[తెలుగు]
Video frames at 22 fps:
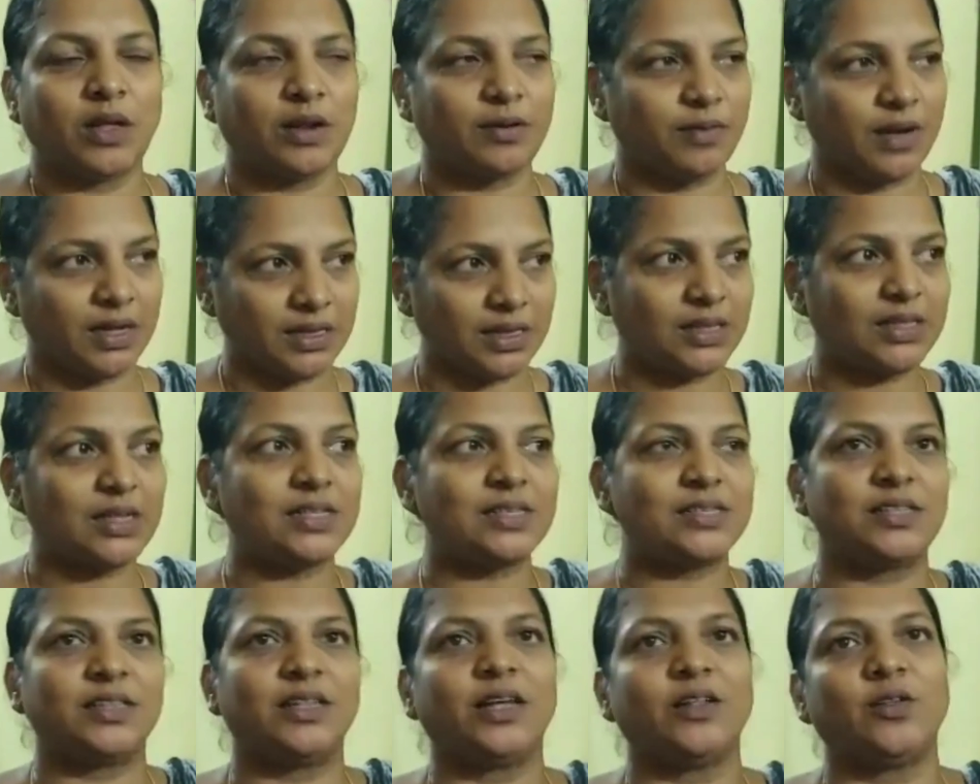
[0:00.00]
తర్వాత
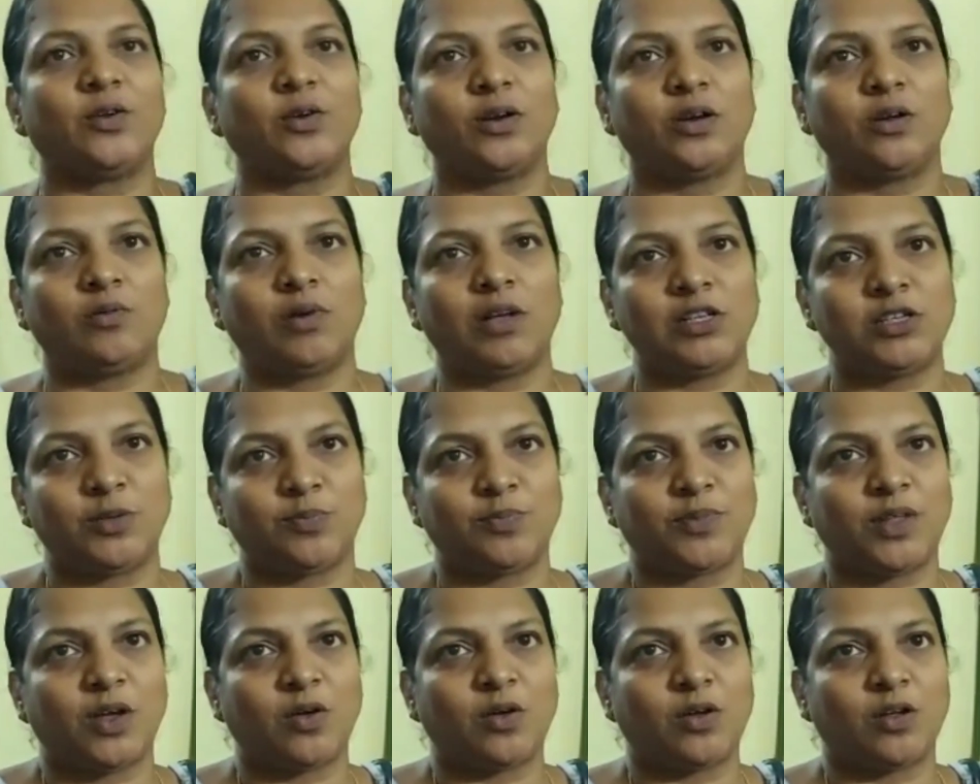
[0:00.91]
తెలిసింది ఎదురుంటి వాళ్ళు
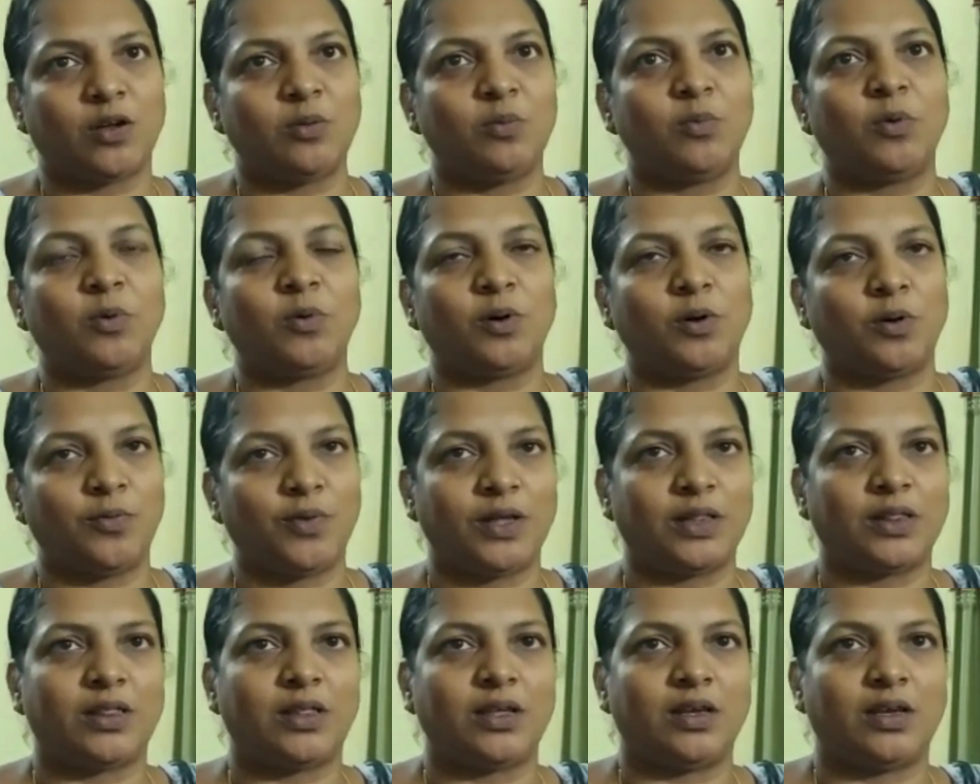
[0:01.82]
చెప్తా ఉన్నారు మూడో
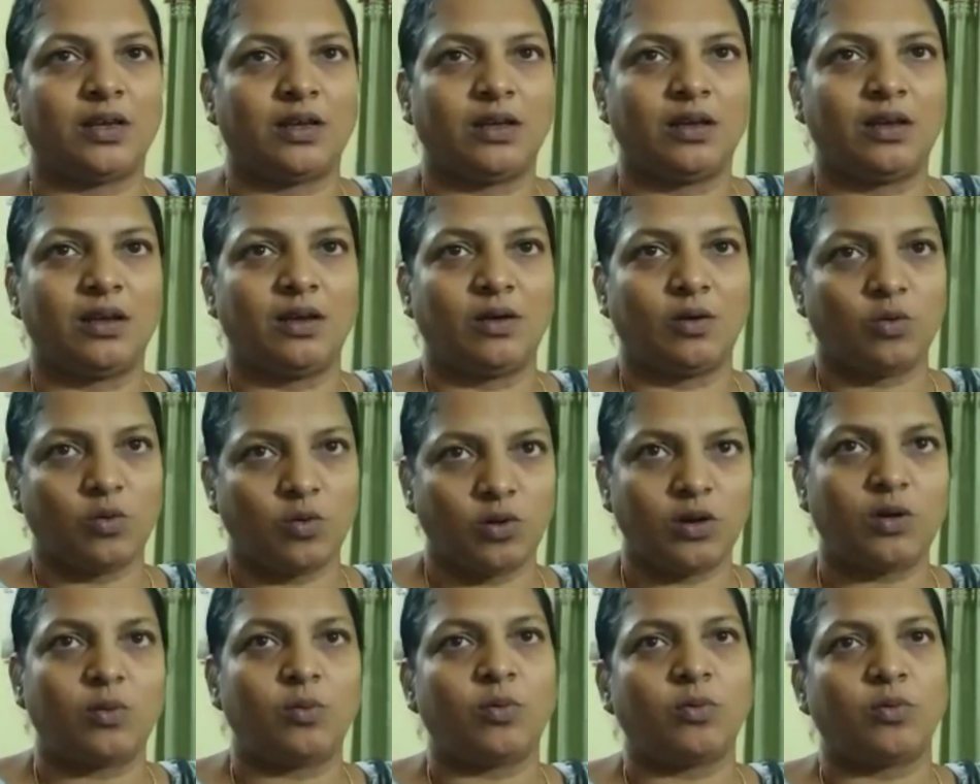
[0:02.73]
వ్యక్తి
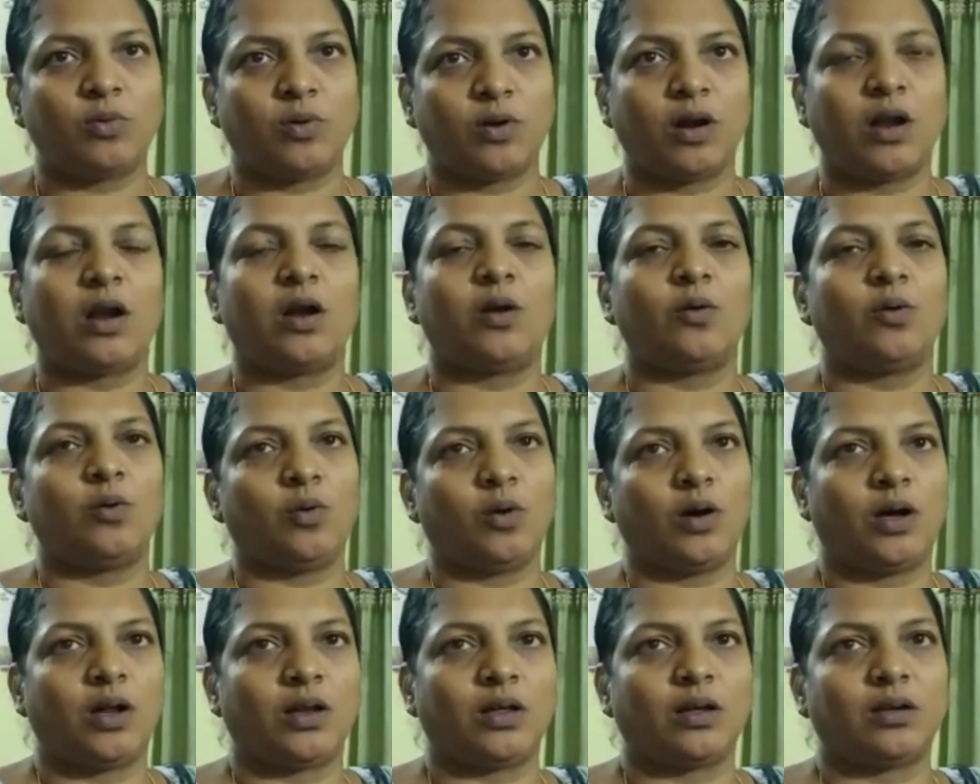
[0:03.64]
కూడా ఉన్నాడు
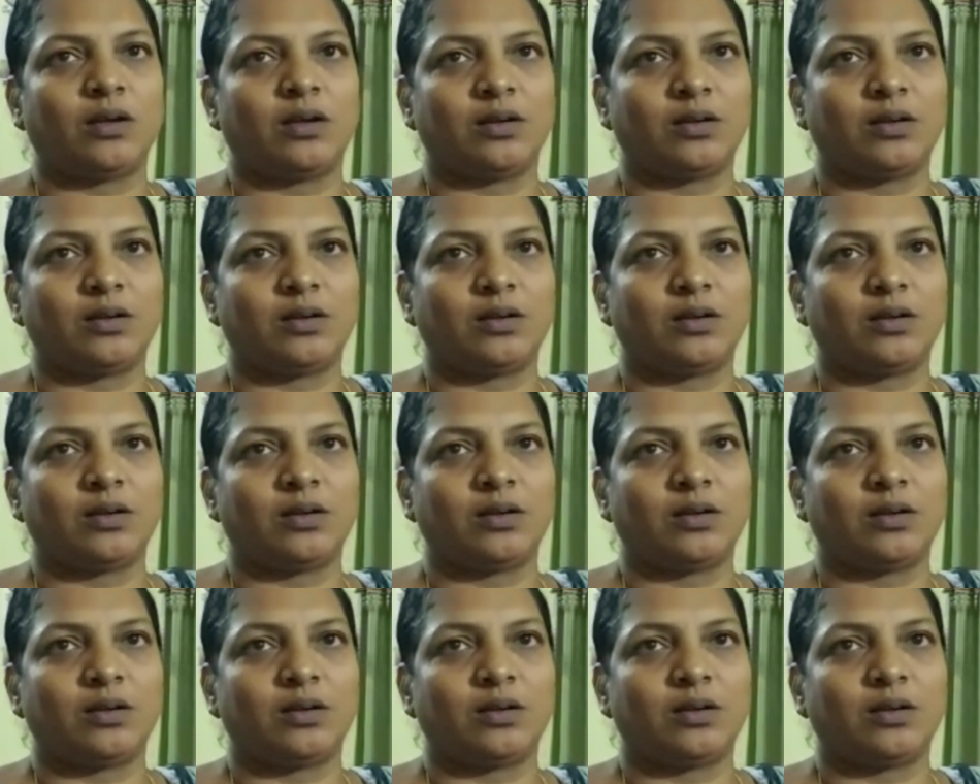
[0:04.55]
అని